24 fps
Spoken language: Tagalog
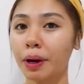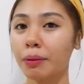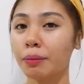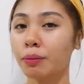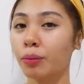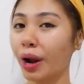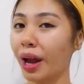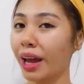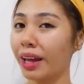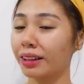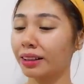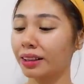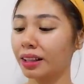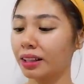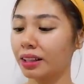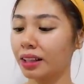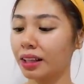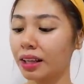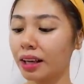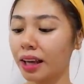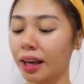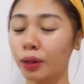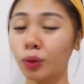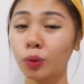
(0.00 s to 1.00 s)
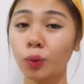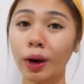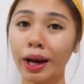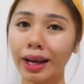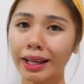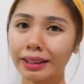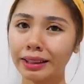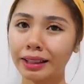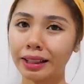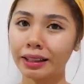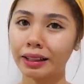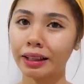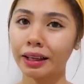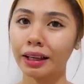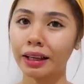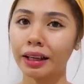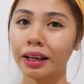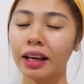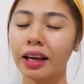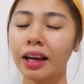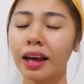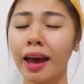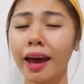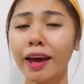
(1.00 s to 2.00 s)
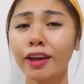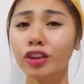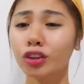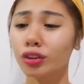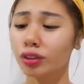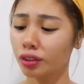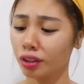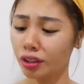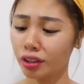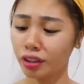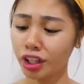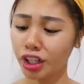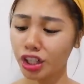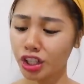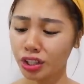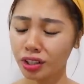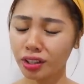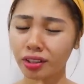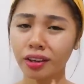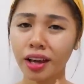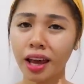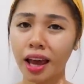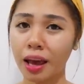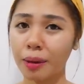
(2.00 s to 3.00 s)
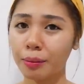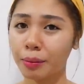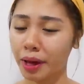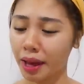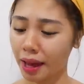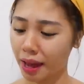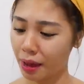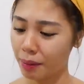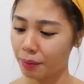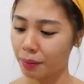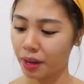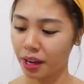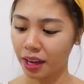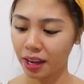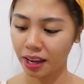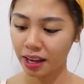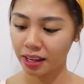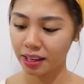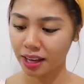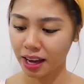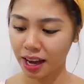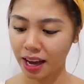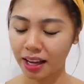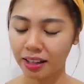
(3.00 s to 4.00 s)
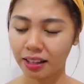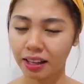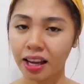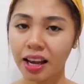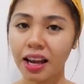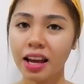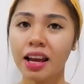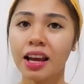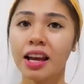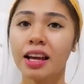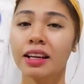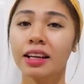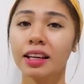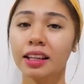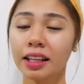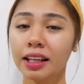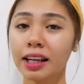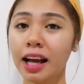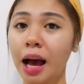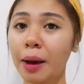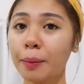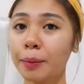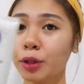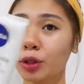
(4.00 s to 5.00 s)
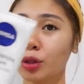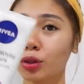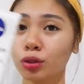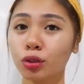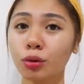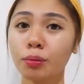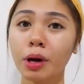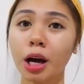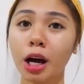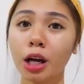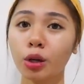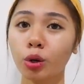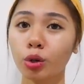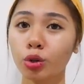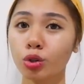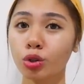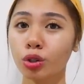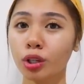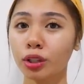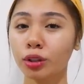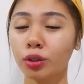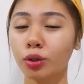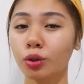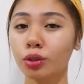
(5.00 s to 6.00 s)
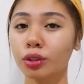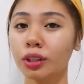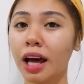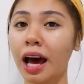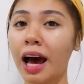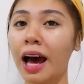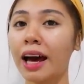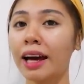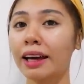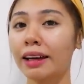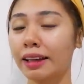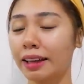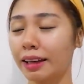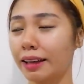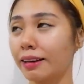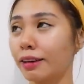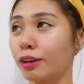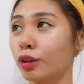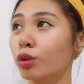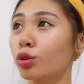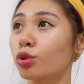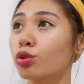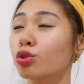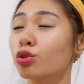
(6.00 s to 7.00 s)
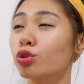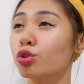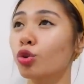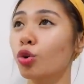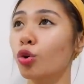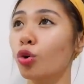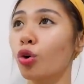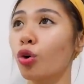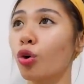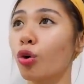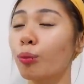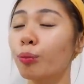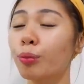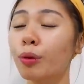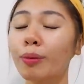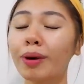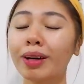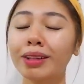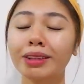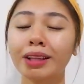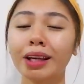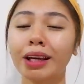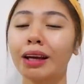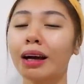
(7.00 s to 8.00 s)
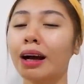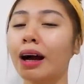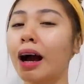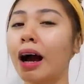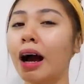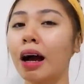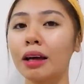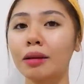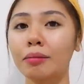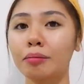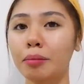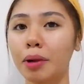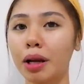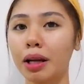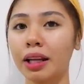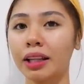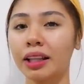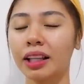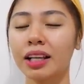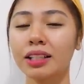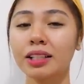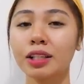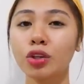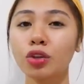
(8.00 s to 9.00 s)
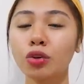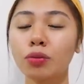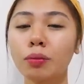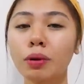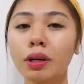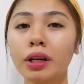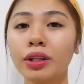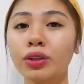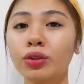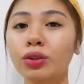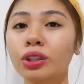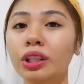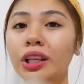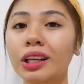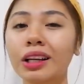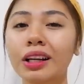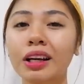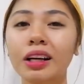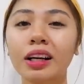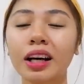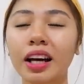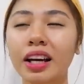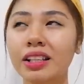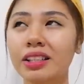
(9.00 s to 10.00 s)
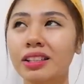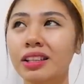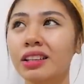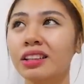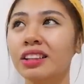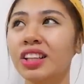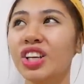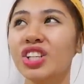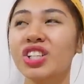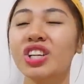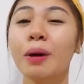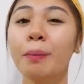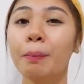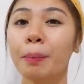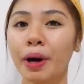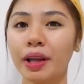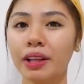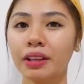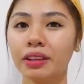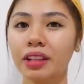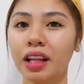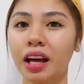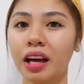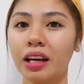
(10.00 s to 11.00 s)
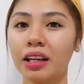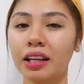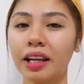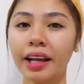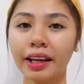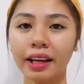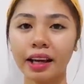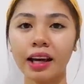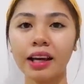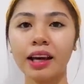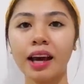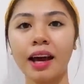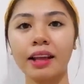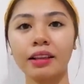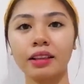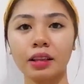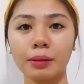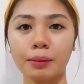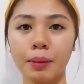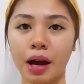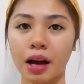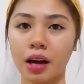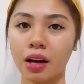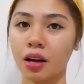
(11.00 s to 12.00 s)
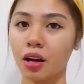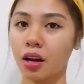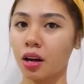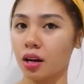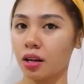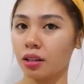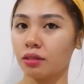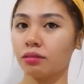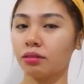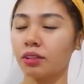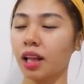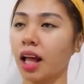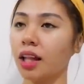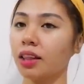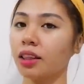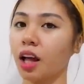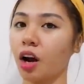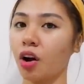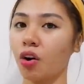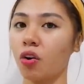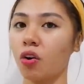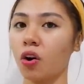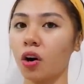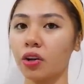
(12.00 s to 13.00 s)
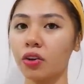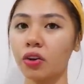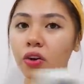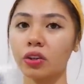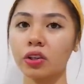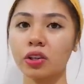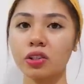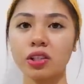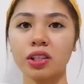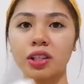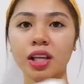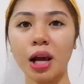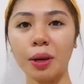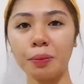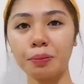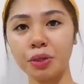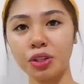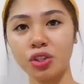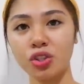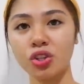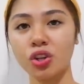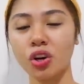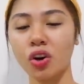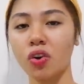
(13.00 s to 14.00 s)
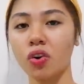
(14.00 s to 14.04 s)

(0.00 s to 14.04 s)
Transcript: pang brightening and whitening and nourishing MM. Ayan. Ginagamit ko itong mga lotion na to dahil gusto kong kumantay ang aking balat. Kasi yung balat ko talaga guys, hindi siya pantay. Like, ayan, di ba? Tan ako ngayon kasi nag-beach